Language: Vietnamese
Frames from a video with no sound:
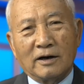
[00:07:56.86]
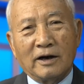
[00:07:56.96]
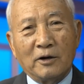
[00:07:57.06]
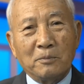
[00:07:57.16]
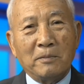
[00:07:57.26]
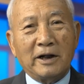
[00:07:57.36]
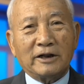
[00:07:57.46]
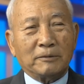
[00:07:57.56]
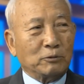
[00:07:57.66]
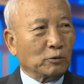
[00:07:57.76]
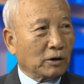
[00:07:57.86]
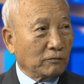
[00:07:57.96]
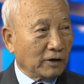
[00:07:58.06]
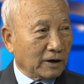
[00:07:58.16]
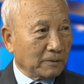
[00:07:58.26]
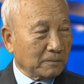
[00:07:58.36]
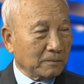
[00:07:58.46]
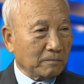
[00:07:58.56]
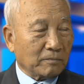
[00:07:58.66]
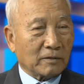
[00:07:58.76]
nếu Mỹ tiếp tục cấm vận
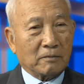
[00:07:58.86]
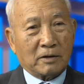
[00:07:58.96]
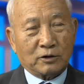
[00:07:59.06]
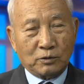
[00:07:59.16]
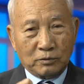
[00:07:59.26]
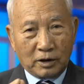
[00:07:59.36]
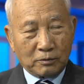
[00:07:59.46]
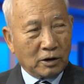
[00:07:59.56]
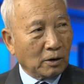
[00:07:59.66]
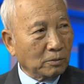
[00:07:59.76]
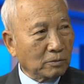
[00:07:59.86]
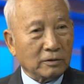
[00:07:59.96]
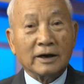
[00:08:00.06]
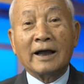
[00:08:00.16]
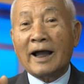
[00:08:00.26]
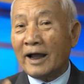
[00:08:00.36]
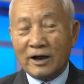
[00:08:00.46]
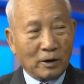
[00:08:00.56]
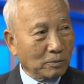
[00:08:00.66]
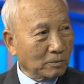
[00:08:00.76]
à. mà Trung Cộng không Nga
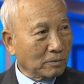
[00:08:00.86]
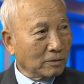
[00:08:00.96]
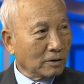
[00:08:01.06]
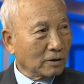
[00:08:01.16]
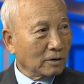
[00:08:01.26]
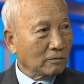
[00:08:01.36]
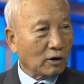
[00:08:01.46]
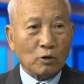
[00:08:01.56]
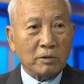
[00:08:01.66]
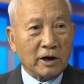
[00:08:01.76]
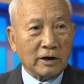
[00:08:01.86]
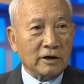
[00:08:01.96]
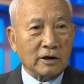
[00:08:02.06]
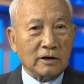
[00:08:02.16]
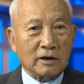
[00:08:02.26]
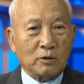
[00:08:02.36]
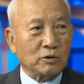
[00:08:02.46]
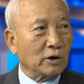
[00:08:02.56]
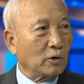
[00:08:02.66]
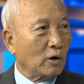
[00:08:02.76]
không à. và không biết các nước Âu
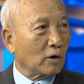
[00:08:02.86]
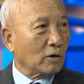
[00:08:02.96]
Châu họ